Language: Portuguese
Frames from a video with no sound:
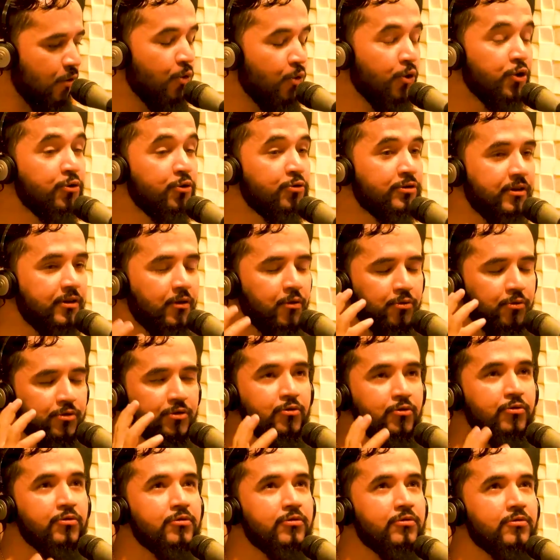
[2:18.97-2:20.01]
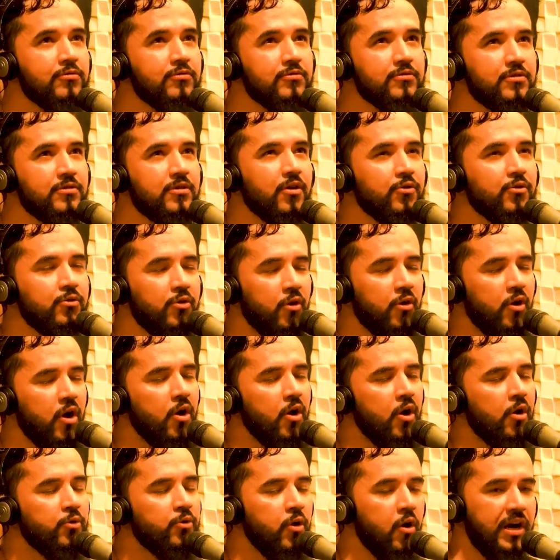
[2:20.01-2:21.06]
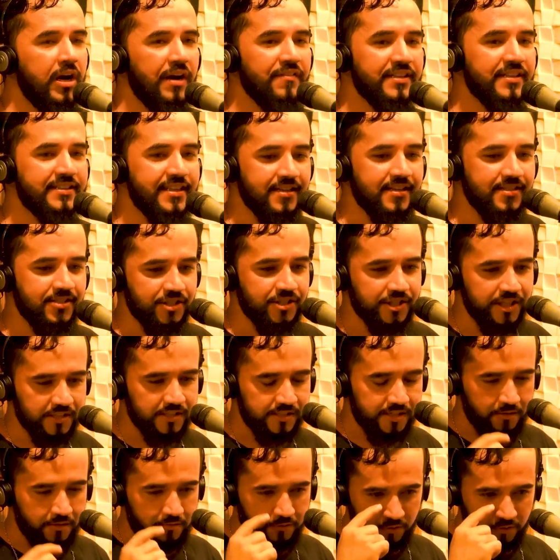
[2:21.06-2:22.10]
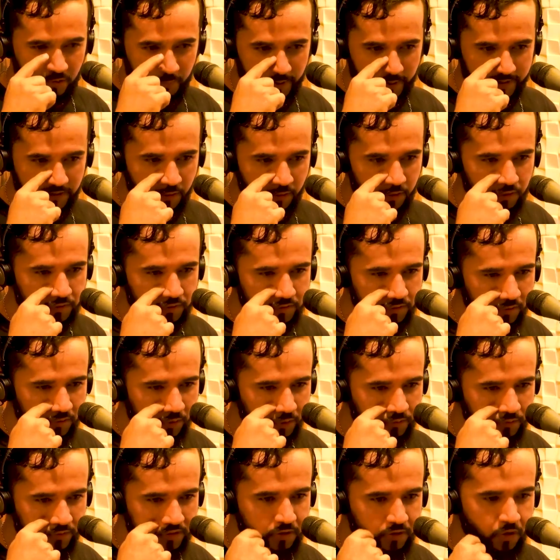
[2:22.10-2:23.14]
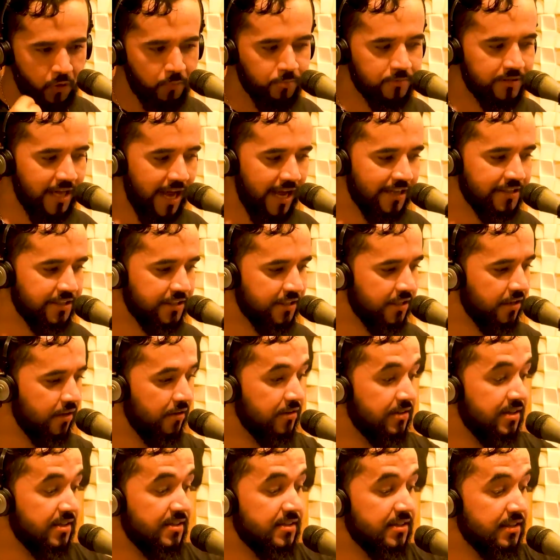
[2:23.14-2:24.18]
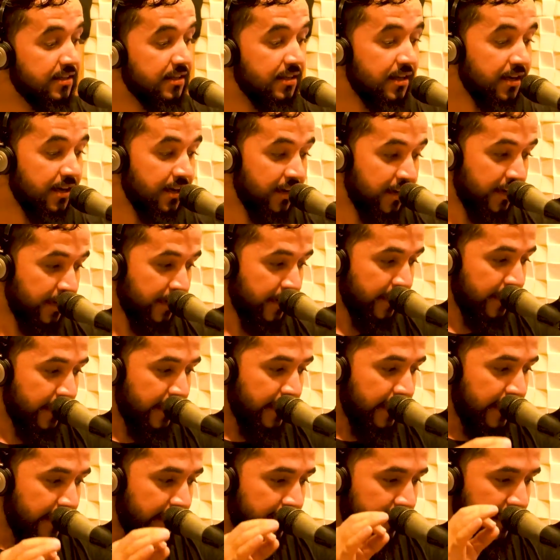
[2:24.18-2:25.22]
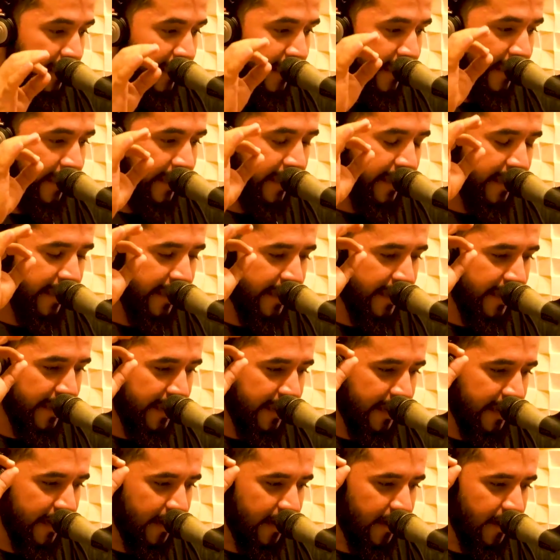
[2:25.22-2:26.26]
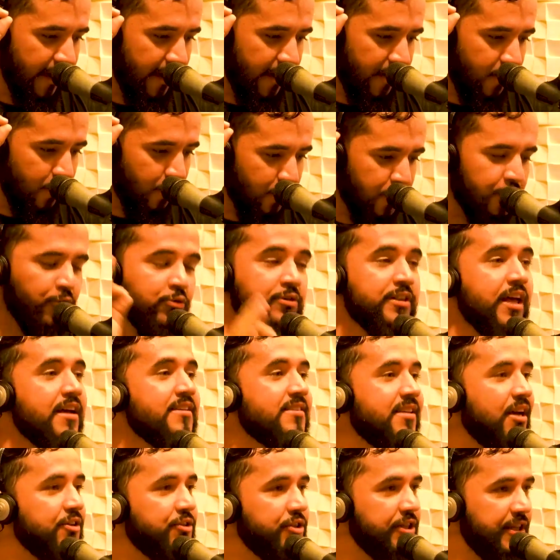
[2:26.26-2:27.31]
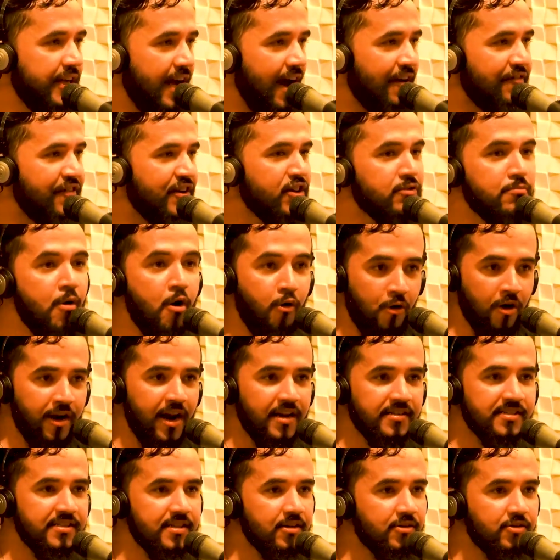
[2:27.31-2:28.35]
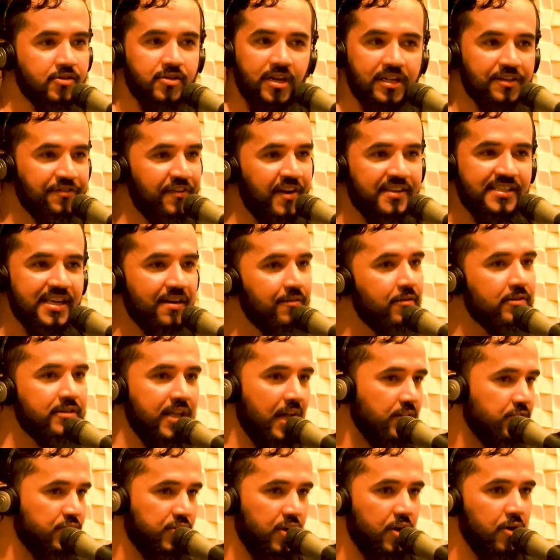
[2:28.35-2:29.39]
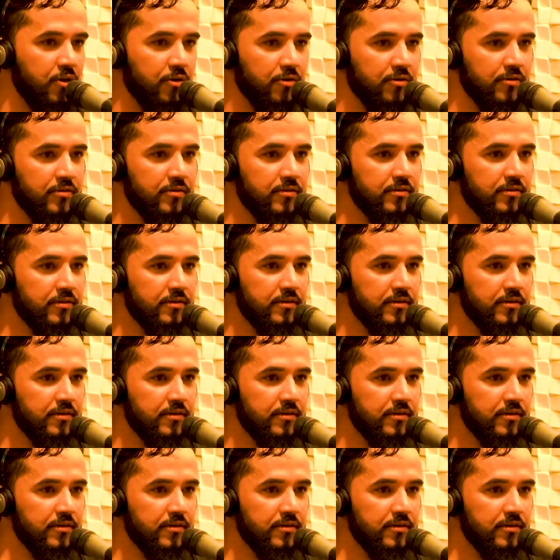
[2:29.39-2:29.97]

o único, único, único, eu colocava até esses dias, né, quando eu completei oito anos de comunidade, eu dizia assim, é, o único desejo que havia no meu coração só era de fazer a vontade do Senhor.